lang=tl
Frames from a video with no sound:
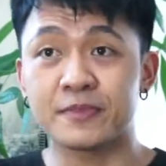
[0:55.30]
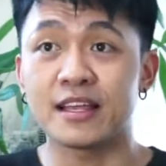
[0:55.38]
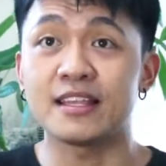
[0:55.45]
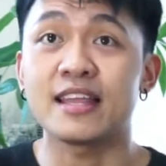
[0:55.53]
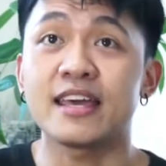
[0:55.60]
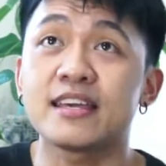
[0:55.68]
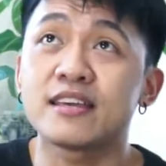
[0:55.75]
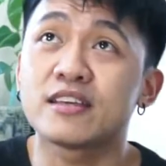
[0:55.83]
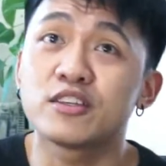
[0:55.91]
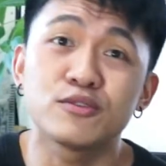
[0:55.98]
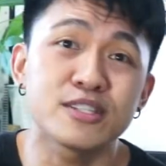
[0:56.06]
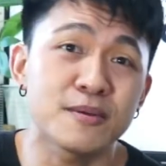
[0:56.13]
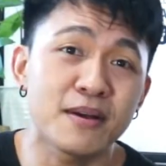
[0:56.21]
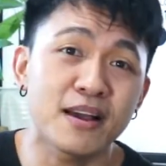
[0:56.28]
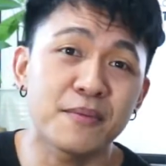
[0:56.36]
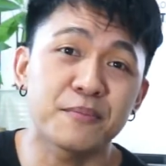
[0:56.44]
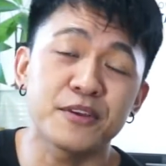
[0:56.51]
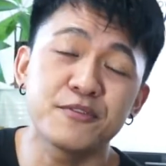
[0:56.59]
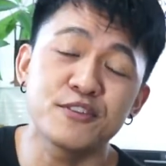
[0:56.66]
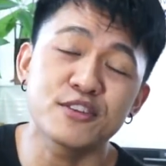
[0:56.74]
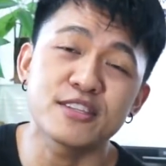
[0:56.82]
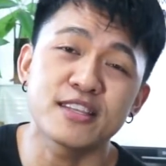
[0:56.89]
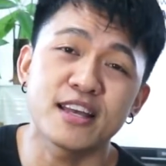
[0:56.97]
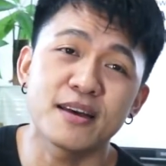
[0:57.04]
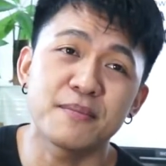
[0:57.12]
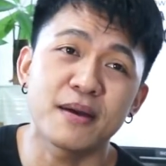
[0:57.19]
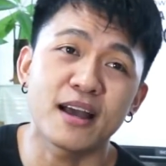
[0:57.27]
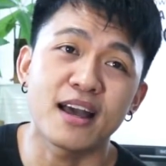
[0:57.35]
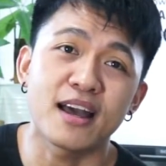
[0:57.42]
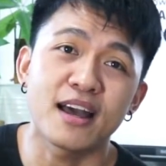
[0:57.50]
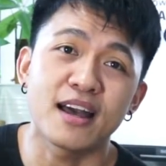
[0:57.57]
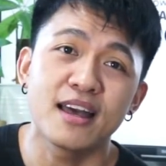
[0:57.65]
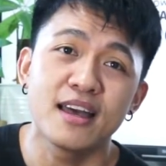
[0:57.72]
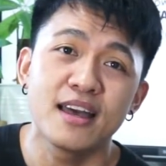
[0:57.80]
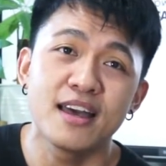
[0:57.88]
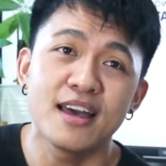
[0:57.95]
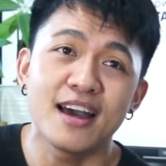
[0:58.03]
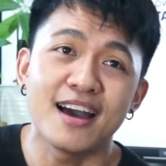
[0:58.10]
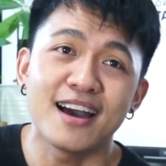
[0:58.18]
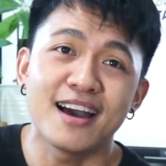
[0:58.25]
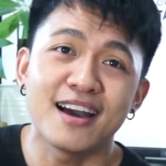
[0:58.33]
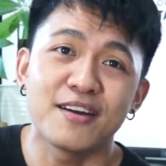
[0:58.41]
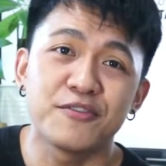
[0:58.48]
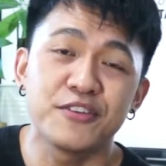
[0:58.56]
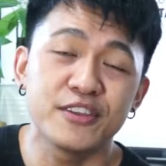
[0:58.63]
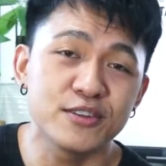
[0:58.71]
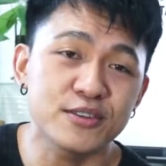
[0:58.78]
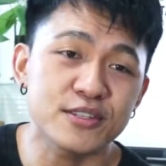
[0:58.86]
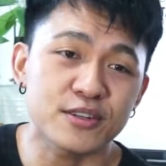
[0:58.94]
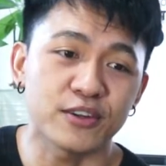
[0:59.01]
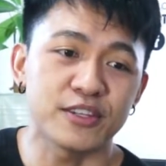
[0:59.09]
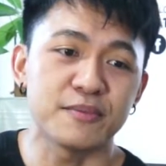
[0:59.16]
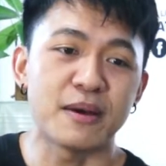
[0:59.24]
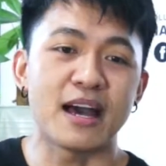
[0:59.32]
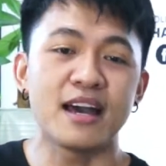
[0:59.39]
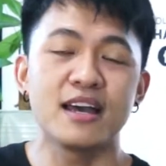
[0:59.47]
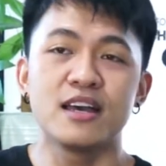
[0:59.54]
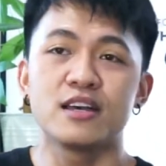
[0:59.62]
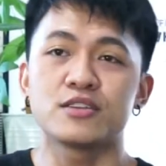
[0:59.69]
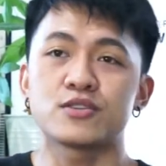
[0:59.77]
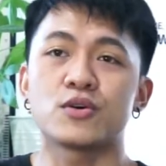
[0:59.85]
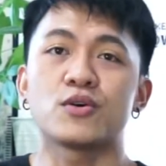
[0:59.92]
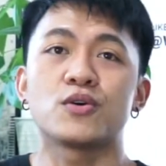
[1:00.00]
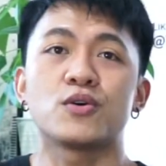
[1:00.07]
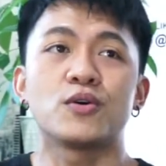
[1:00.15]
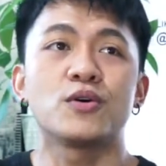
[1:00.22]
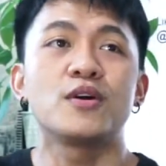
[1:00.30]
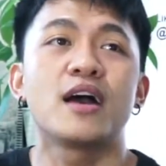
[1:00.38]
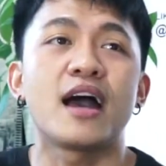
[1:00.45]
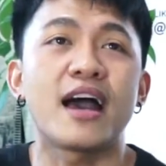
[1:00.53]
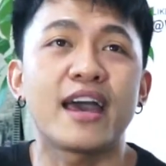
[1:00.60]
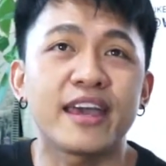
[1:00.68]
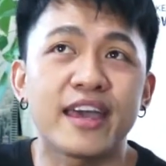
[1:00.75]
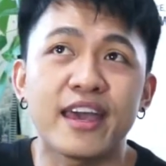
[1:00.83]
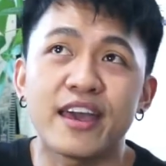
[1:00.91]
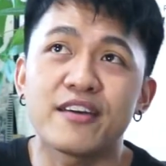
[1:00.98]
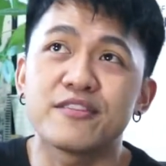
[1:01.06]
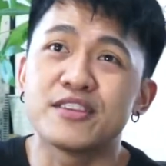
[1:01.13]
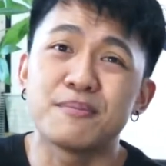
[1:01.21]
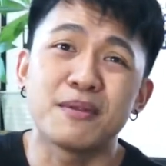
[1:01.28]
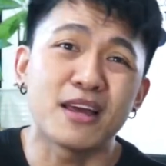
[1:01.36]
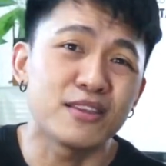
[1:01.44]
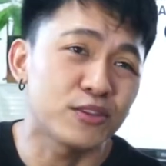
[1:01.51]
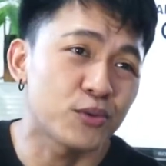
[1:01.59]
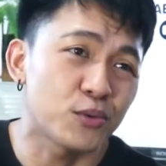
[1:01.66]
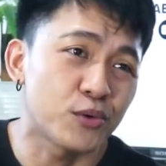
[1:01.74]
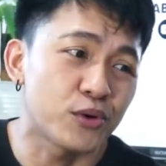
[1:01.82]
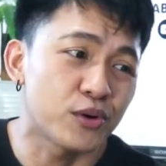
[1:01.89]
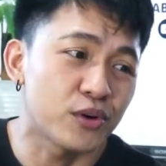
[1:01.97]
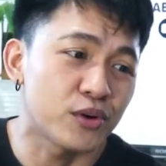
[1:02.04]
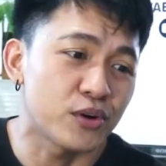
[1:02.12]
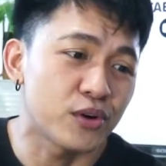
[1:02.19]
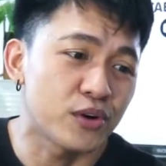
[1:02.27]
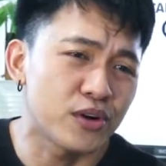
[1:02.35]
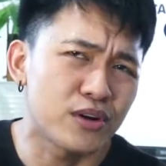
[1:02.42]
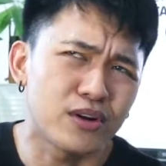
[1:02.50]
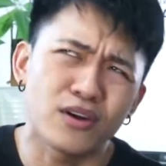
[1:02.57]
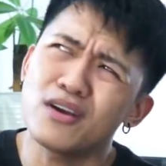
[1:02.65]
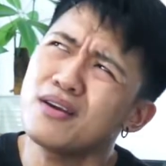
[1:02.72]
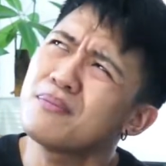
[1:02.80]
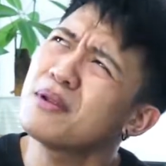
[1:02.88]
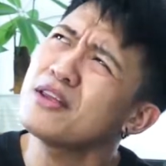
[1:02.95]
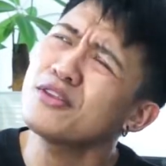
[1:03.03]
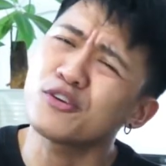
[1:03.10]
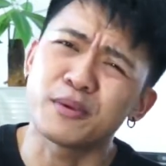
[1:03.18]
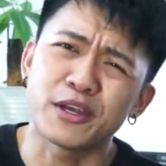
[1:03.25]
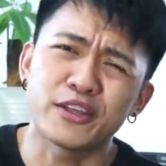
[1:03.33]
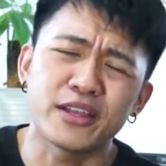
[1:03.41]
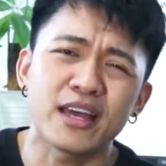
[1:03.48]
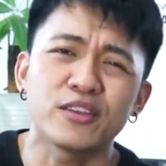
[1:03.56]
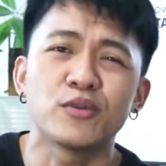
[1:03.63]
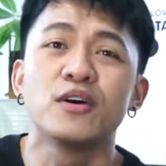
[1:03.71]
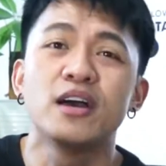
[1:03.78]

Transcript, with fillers: like yung sa mga previous na mga uh, videos ko, di ba? So I have the plant tour Plant or well, ano,